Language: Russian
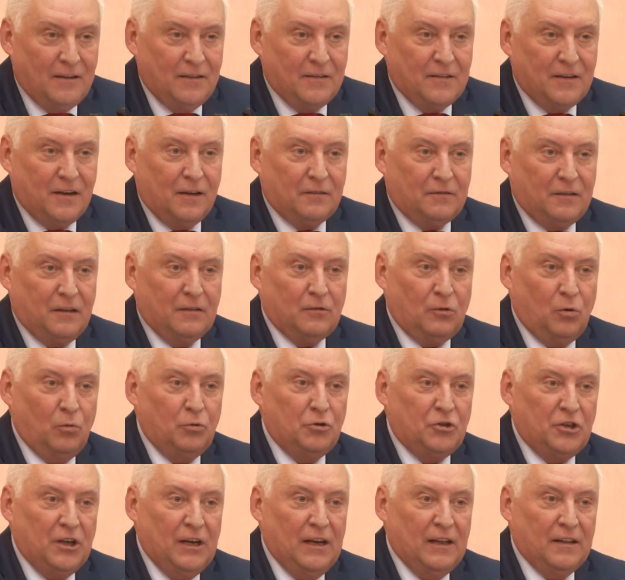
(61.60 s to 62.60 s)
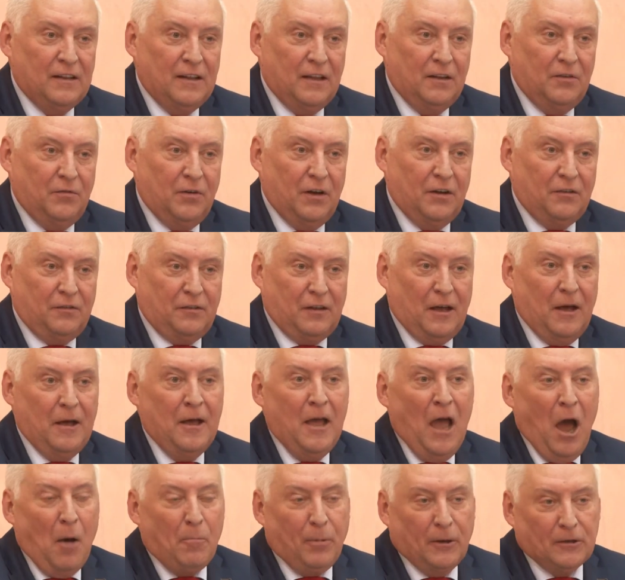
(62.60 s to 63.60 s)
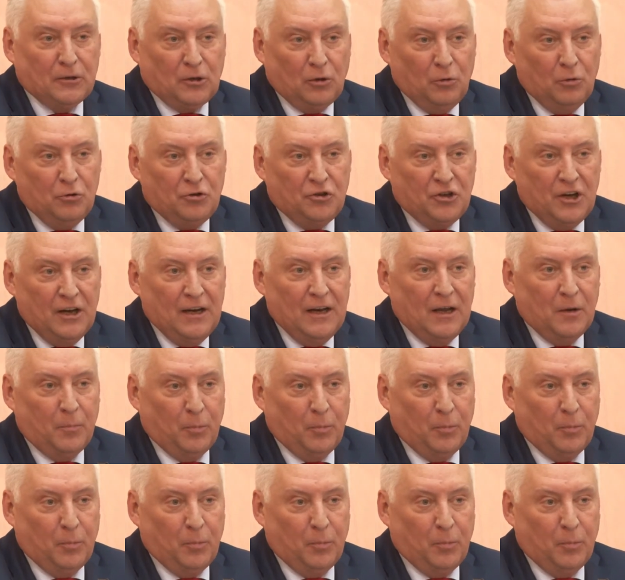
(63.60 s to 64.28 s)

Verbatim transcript: Юрий Поляков в ультимативной форме потребовал дать